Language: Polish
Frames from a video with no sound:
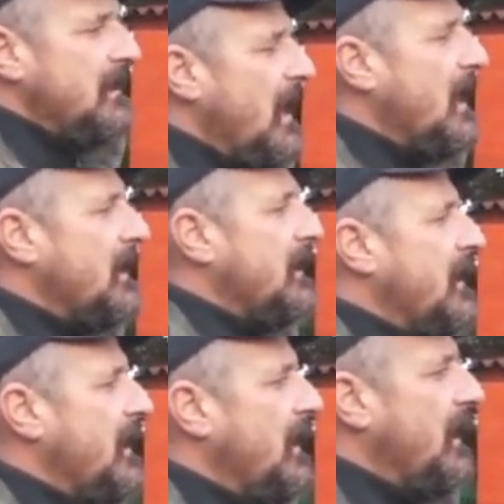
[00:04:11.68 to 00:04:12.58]
Tak,
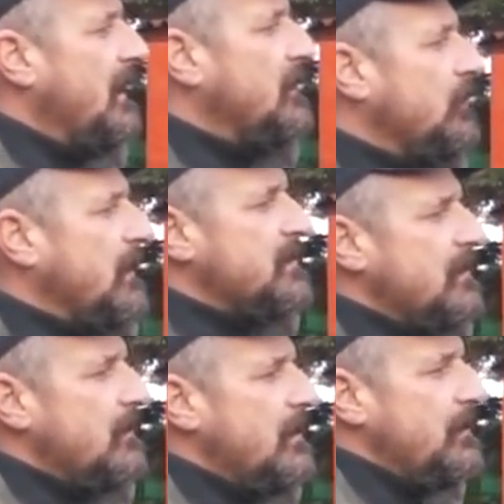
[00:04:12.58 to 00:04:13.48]
e, tutaj
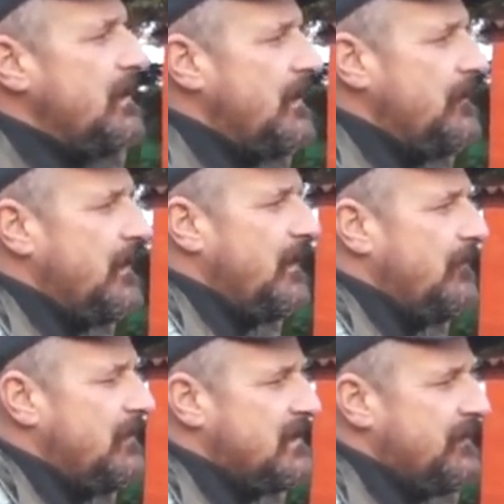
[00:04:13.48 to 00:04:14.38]
są gołębie
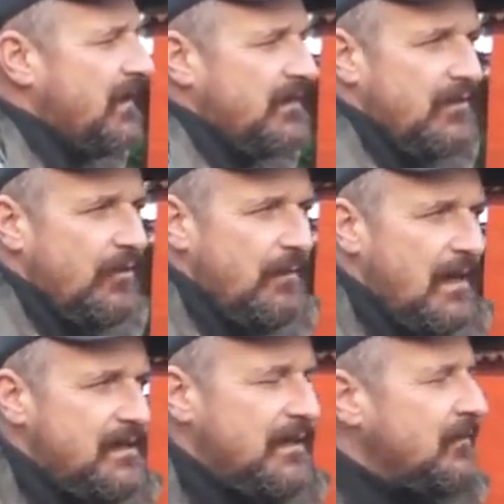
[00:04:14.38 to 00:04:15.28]
e, wystawiane
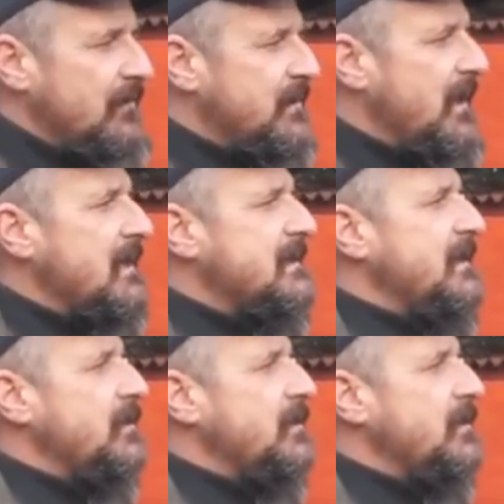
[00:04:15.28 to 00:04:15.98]
normalnie, to jest raz.